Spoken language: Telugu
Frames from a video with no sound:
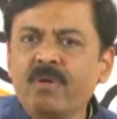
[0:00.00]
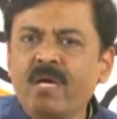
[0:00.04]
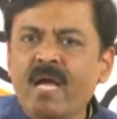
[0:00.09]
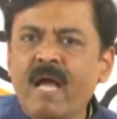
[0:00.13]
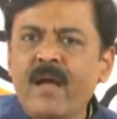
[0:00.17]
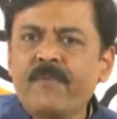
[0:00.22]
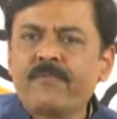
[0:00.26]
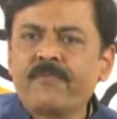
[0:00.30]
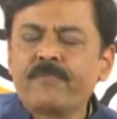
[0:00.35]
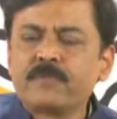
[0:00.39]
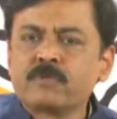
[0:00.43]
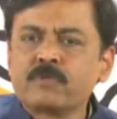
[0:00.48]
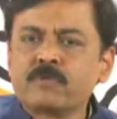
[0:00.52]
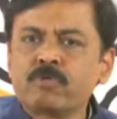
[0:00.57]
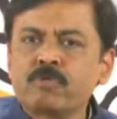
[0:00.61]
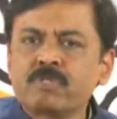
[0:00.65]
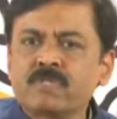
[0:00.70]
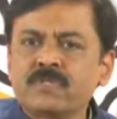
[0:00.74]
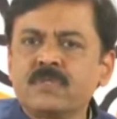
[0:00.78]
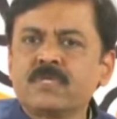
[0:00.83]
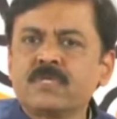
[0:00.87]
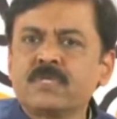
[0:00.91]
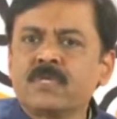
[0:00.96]
గ్యాప్
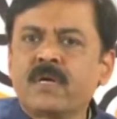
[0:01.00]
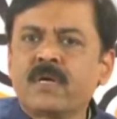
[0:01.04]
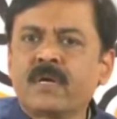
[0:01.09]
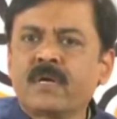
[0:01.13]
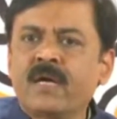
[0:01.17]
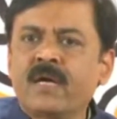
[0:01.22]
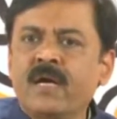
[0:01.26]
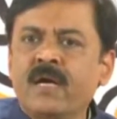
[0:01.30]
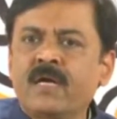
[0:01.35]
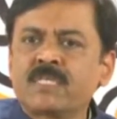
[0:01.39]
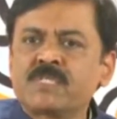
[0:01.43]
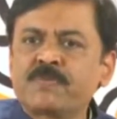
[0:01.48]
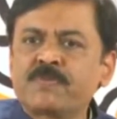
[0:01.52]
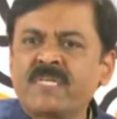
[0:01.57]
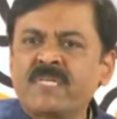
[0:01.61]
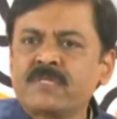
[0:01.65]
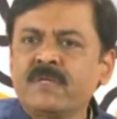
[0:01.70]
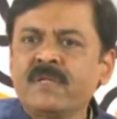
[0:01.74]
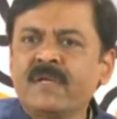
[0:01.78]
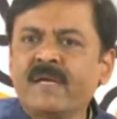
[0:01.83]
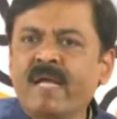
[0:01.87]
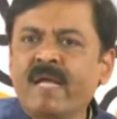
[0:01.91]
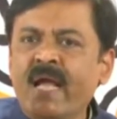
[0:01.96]
సోషల్
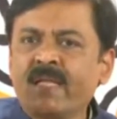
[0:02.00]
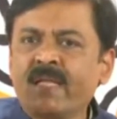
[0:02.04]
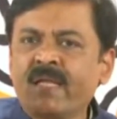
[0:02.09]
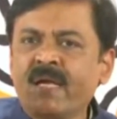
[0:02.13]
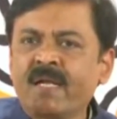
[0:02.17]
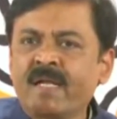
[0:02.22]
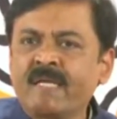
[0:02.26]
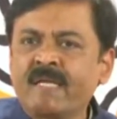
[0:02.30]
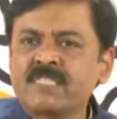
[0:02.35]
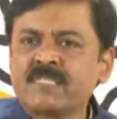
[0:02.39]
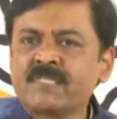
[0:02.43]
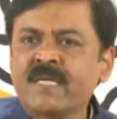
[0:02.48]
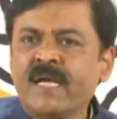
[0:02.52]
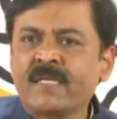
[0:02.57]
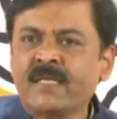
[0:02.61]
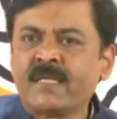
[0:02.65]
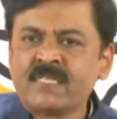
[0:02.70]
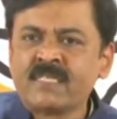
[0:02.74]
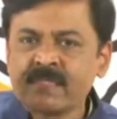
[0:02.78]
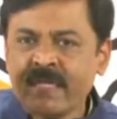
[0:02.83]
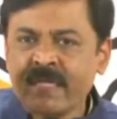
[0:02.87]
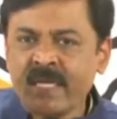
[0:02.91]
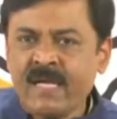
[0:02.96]
స్పెషల్ కేటగిరీ
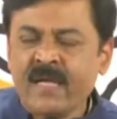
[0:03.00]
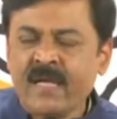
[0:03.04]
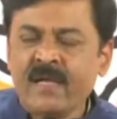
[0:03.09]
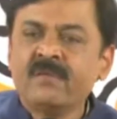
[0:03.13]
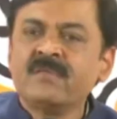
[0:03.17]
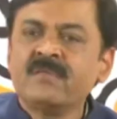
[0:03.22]
స్టేటస్కి